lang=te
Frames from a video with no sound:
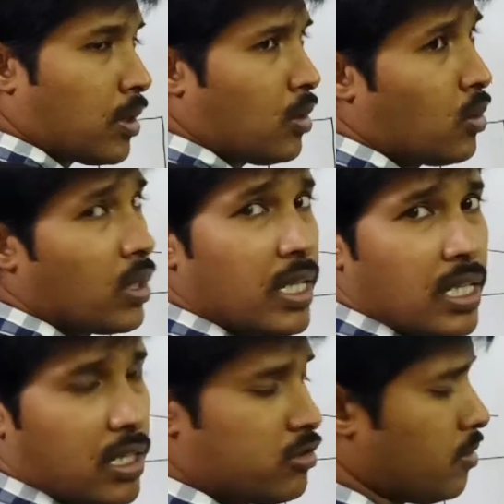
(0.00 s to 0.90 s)
మనం లోడ్
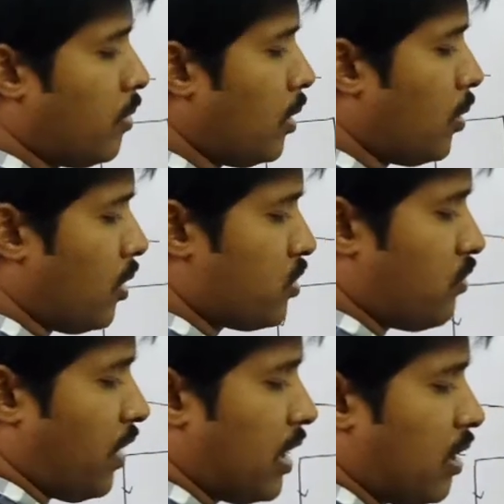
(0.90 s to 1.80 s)
ఏదైనా కావచ్చు బల్బు కావచ్చు
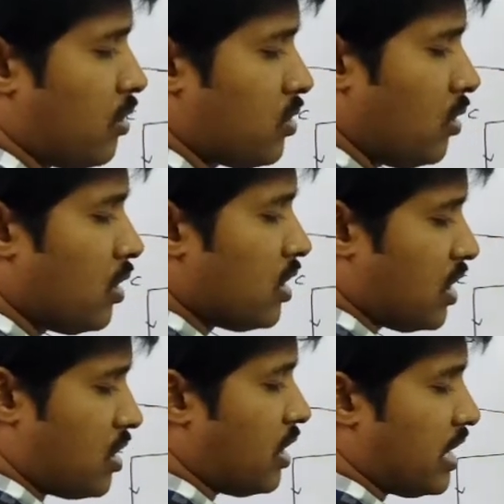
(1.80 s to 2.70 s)
ఫ్యాన్ కావచ్చు
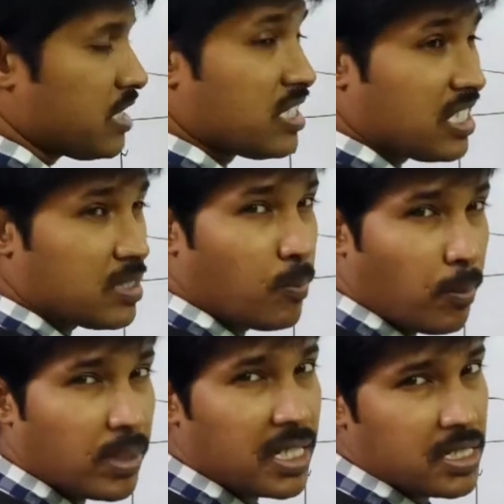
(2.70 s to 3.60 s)
జస్ట్ రెసిస్టెన్స్
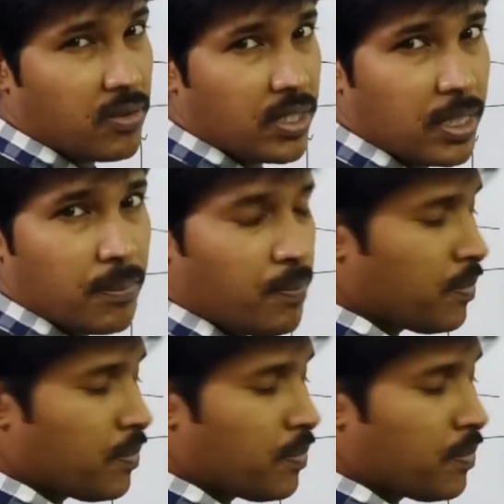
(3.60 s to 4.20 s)
బొమ్మ గీస్తాం అంతే